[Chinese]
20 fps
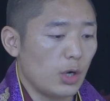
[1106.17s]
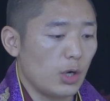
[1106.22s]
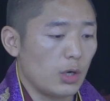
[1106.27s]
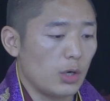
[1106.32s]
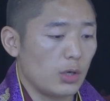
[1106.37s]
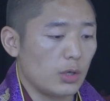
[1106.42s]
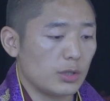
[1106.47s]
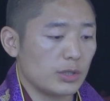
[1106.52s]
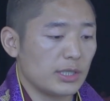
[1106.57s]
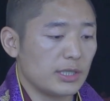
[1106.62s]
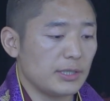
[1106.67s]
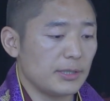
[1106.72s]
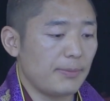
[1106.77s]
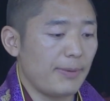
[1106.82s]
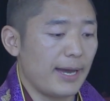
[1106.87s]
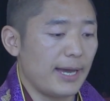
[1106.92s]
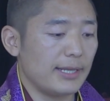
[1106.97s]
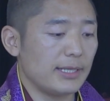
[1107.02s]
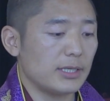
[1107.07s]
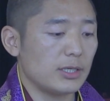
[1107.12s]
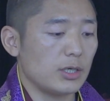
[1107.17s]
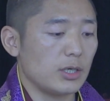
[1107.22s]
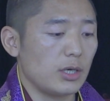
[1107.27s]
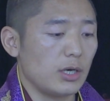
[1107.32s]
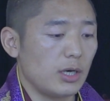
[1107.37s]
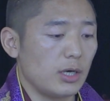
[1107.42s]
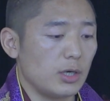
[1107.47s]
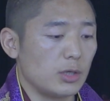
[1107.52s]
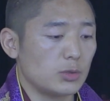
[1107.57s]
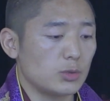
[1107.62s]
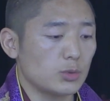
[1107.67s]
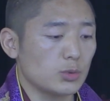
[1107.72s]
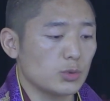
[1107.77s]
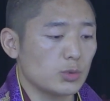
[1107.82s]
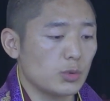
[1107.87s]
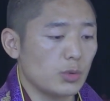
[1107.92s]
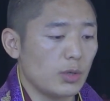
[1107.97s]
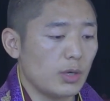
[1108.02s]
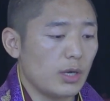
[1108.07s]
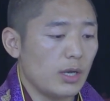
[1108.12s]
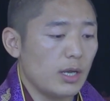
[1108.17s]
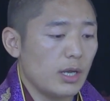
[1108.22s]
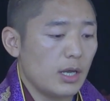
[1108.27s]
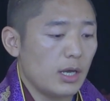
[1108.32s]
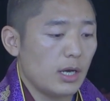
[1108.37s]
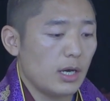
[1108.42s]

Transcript: 呃，各派的呃主多，